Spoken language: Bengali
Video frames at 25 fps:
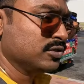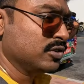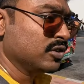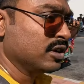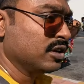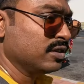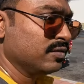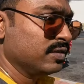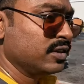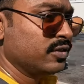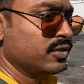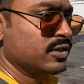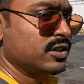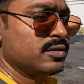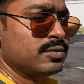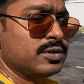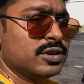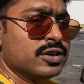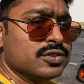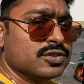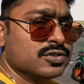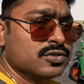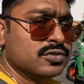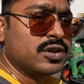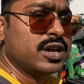সকালবেলা ওদের
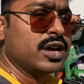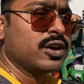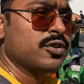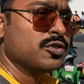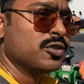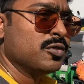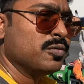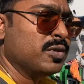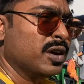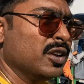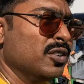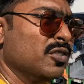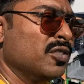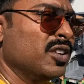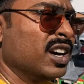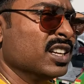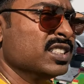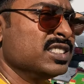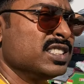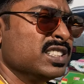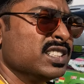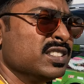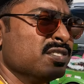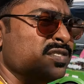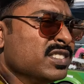ভালো ছিল এখনও ভালো
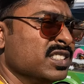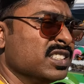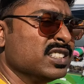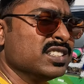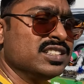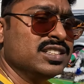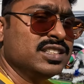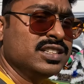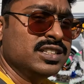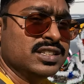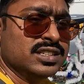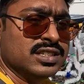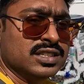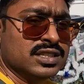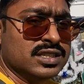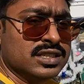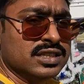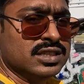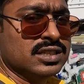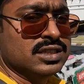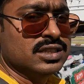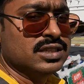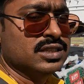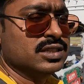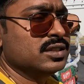আছে ডেফিনেটলি
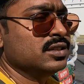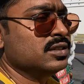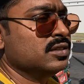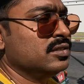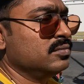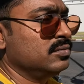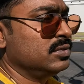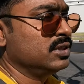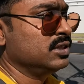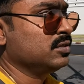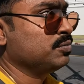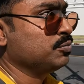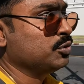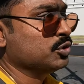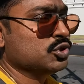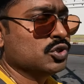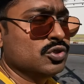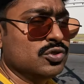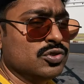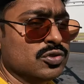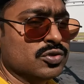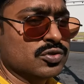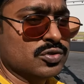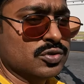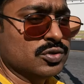বাট
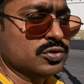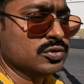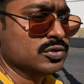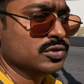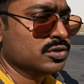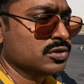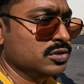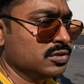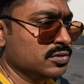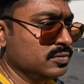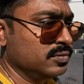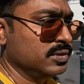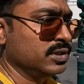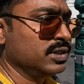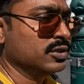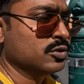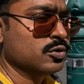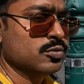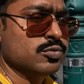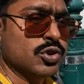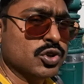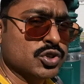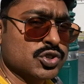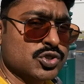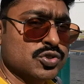প্রচণ্ড রোদ মানে
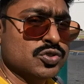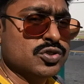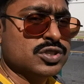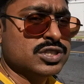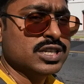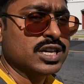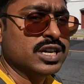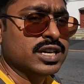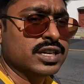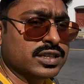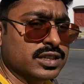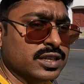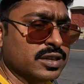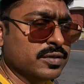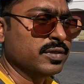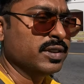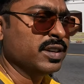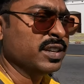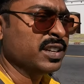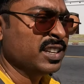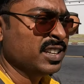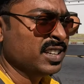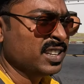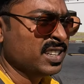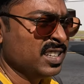কষ্ট হচ্ছে হাঁটতে
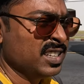এবারে